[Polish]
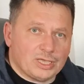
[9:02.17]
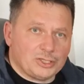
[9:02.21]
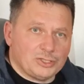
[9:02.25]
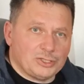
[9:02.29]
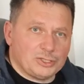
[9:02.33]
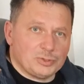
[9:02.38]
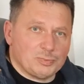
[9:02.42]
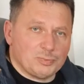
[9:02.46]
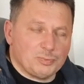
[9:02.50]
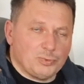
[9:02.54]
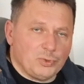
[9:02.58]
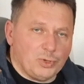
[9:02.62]

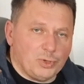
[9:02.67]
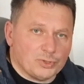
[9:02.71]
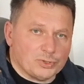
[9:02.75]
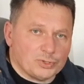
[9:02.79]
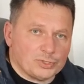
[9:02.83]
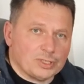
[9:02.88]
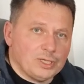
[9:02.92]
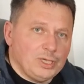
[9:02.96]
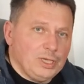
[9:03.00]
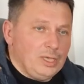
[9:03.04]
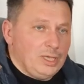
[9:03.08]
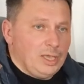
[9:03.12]
jakiś
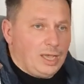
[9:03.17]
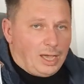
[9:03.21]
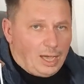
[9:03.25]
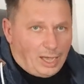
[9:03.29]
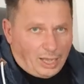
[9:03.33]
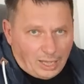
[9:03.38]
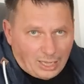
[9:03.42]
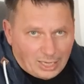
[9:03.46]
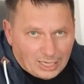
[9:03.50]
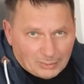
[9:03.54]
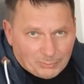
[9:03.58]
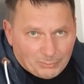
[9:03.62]
błąd.
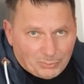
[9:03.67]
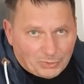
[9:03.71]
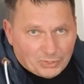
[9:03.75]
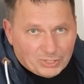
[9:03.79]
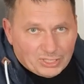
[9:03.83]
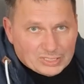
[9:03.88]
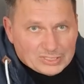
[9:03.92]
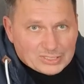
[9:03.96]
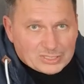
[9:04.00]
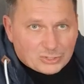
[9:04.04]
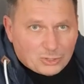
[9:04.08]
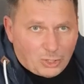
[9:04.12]
Albo
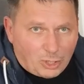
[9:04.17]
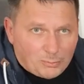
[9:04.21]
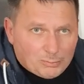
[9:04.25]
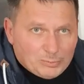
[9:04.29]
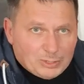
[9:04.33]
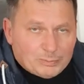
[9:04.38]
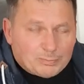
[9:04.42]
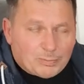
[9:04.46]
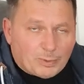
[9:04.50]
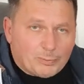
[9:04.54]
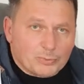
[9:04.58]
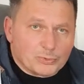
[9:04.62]
jest
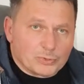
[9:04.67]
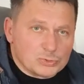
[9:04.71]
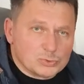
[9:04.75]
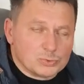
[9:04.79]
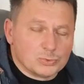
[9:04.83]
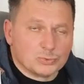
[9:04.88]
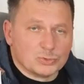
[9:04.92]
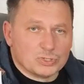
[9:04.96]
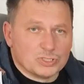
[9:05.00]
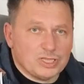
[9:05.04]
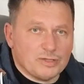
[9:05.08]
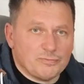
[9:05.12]
komin po
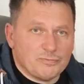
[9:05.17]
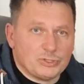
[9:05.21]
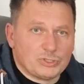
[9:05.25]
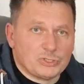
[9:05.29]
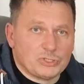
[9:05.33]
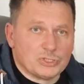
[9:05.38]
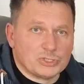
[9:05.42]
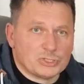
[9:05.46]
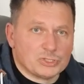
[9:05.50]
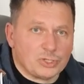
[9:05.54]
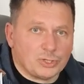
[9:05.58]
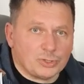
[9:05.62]
prostu źle
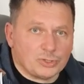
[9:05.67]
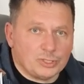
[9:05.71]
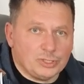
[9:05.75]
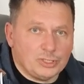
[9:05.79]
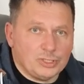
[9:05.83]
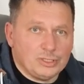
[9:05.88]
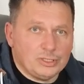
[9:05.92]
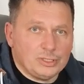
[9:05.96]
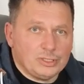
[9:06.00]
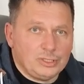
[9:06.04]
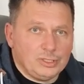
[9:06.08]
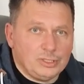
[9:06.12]

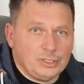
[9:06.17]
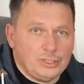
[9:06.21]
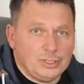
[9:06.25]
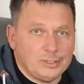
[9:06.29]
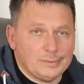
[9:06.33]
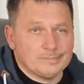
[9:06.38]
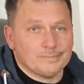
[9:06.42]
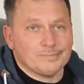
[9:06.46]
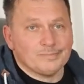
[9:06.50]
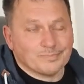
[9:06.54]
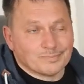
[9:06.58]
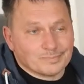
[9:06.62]
wyczyszczony
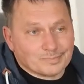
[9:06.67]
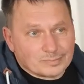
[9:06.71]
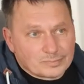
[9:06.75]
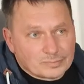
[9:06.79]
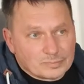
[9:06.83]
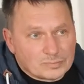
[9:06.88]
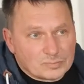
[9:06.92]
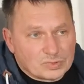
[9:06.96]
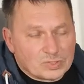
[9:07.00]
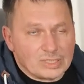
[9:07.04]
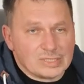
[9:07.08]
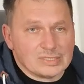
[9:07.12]
i
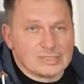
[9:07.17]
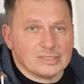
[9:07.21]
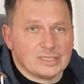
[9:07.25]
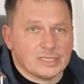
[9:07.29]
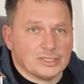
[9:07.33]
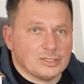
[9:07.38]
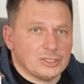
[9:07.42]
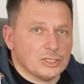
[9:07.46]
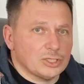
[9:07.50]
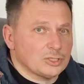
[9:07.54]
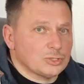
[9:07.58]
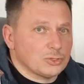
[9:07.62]

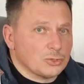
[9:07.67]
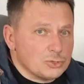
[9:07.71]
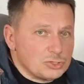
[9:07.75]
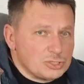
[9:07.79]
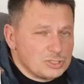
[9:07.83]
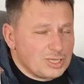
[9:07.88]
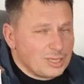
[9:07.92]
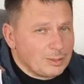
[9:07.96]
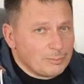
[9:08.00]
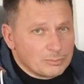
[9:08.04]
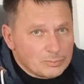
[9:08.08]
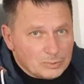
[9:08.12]
niestety
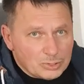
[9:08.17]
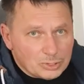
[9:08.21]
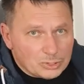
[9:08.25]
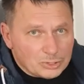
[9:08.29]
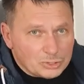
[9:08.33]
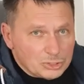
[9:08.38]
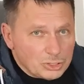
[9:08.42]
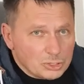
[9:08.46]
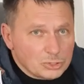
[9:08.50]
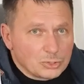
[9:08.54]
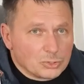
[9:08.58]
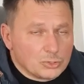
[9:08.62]
ktoś tam
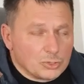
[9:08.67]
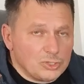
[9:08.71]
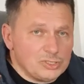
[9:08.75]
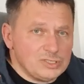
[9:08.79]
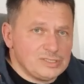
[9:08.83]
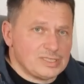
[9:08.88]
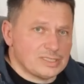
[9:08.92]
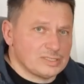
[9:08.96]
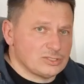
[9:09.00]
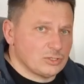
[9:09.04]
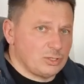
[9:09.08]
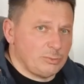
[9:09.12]
nie do
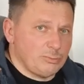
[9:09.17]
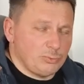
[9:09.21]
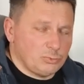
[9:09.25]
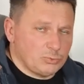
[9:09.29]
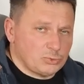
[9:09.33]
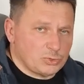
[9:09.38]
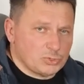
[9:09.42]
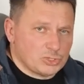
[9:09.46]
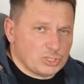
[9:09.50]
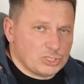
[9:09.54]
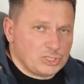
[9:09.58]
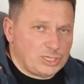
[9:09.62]
końca zrobił
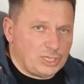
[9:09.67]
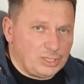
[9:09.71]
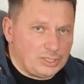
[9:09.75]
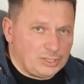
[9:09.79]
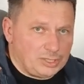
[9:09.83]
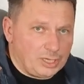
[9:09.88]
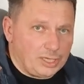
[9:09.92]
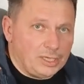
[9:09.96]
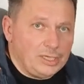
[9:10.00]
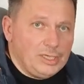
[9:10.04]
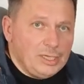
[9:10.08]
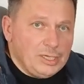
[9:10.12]
to
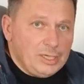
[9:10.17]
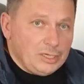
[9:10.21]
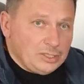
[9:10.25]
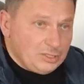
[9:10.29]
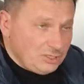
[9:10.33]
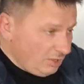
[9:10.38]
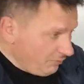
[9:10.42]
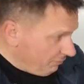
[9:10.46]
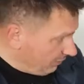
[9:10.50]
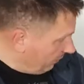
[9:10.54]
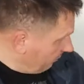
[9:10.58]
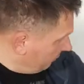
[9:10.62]
rzetelnie. Nie